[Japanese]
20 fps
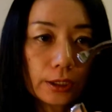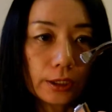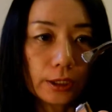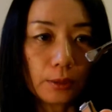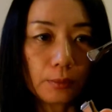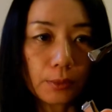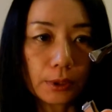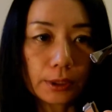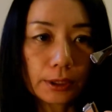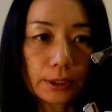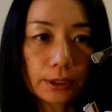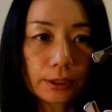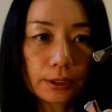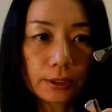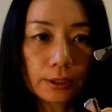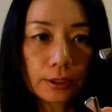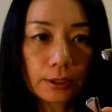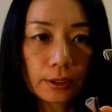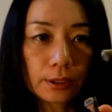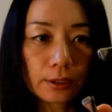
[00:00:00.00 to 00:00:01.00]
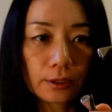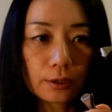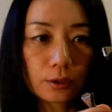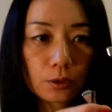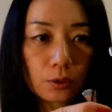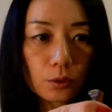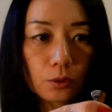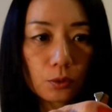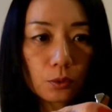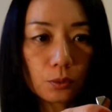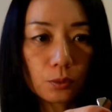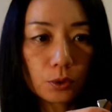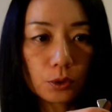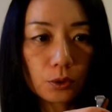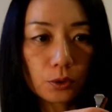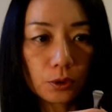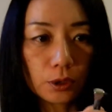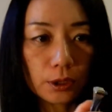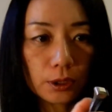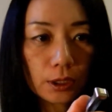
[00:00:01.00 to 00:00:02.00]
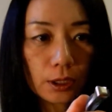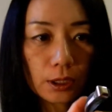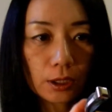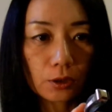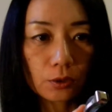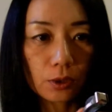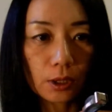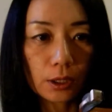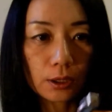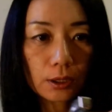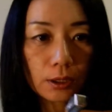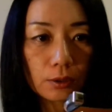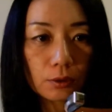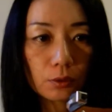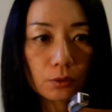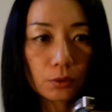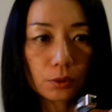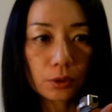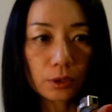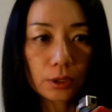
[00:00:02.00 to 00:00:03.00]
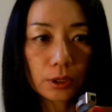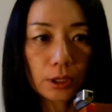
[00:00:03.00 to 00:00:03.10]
ていますすごく面白いです中の金具の付